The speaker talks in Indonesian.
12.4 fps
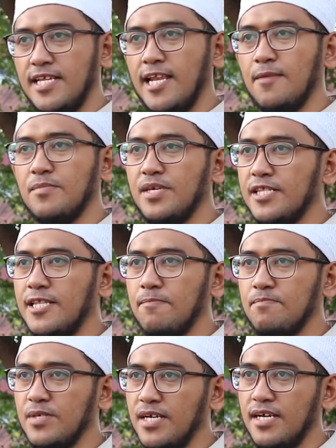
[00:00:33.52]
dalam
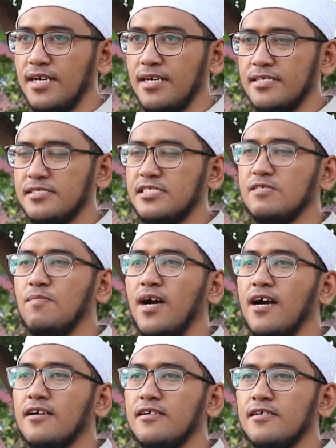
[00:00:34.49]
kitabnya
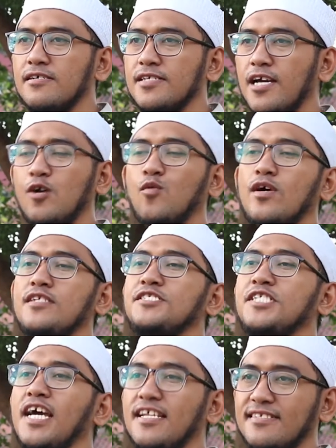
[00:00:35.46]
Sibaq
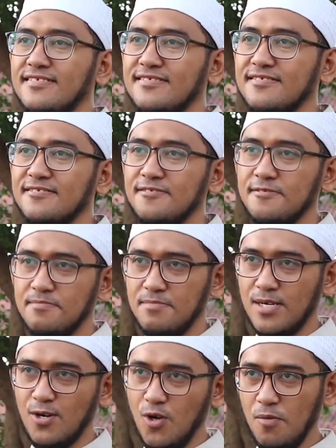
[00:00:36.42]
Nahwal Jinan
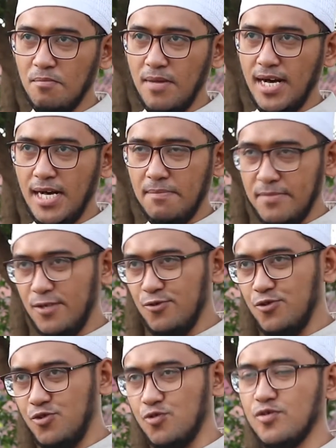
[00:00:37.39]
berlomba
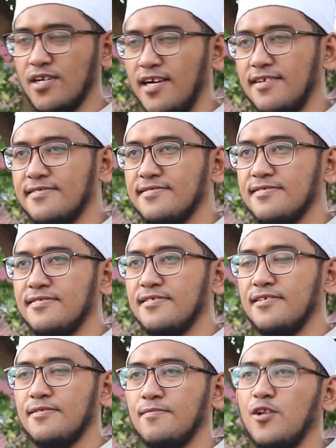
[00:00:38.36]
menuju surga.
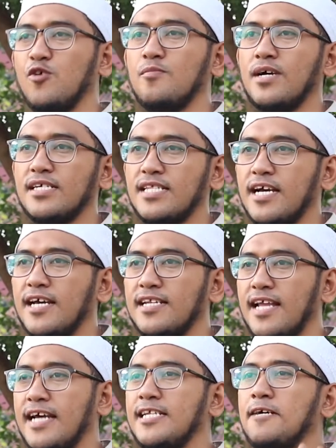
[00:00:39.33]
Beliau
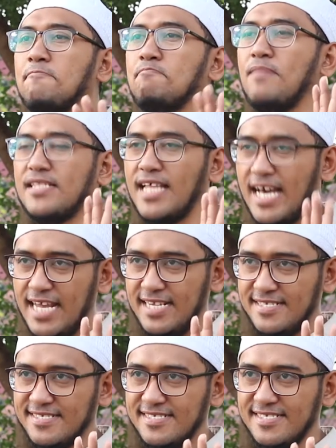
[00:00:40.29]
mengatakan ada empat
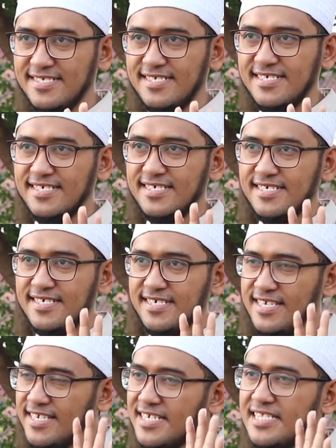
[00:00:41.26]
hal
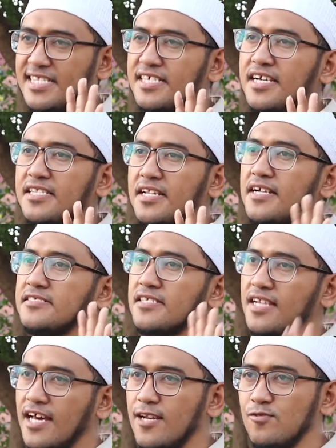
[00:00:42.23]

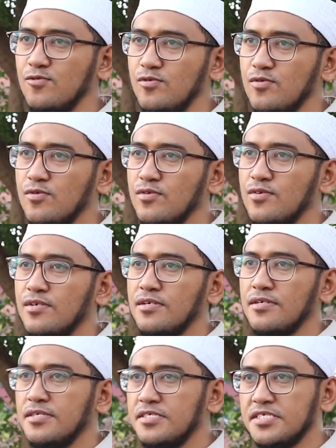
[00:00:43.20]
Ingat-ingatlah selalu
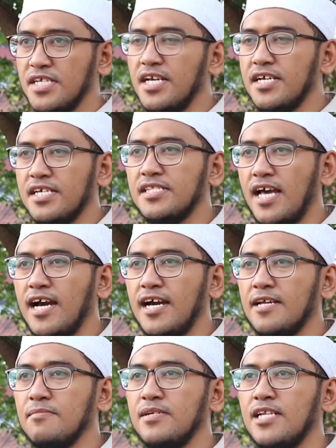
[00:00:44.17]
niscaya
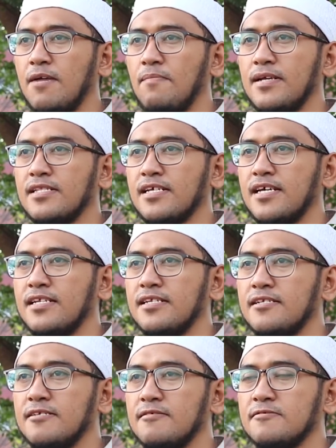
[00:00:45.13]
kita akan
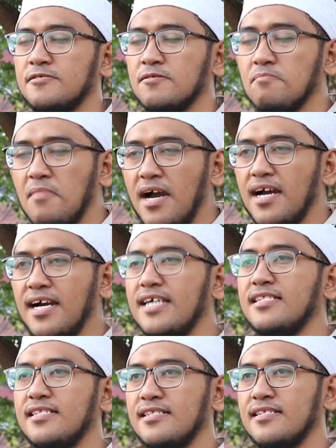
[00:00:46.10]
mendapatkan
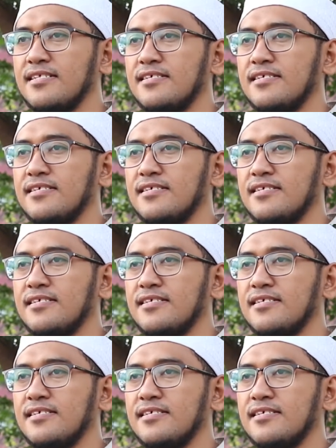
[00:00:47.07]
semangat